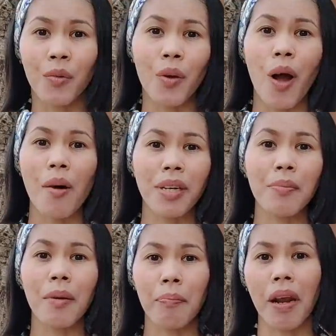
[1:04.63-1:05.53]
ด้วยความ
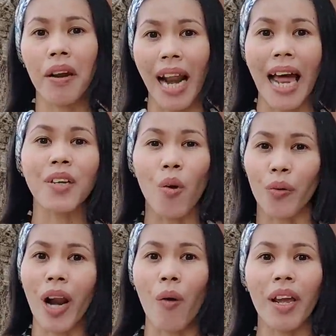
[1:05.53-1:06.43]
ที่มันเป็นร้านของ
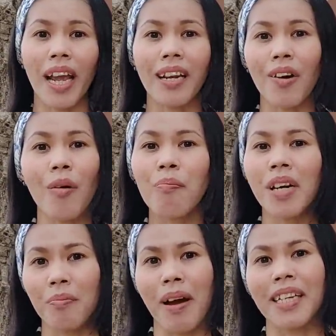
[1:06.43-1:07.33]
เราเอง เราก็
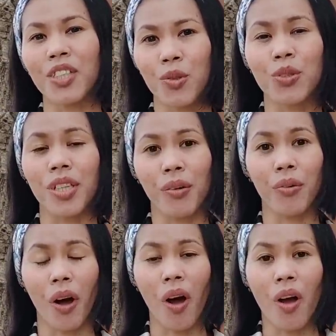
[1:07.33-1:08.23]
เปิดไปชิ
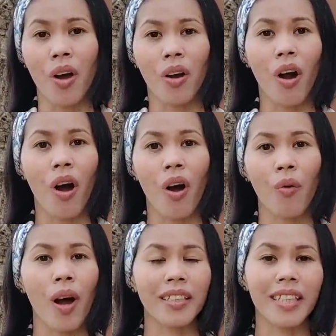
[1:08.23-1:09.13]
วๆเนาะก็
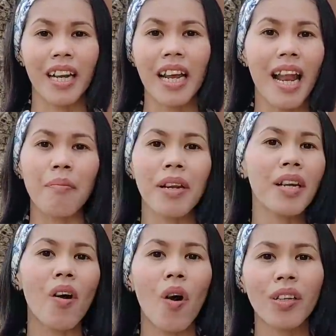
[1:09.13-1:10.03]
กว่าจะได้หลับได้
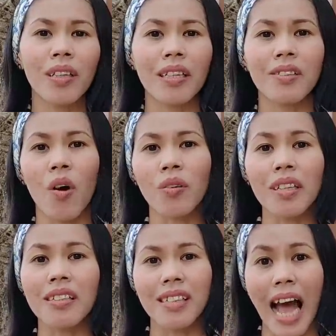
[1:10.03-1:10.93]
นอนตีสอง
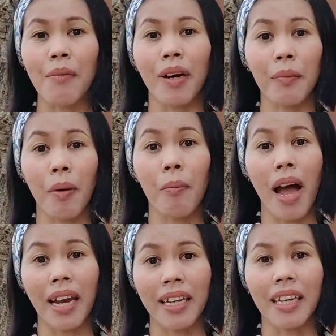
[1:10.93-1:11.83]
ตีสามอะไรประ
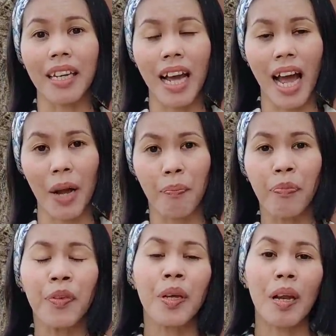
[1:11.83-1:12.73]
มาณนี้นะคะ
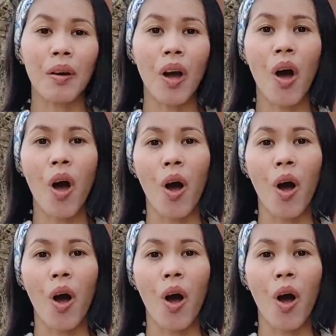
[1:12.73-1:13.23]
แล้วก็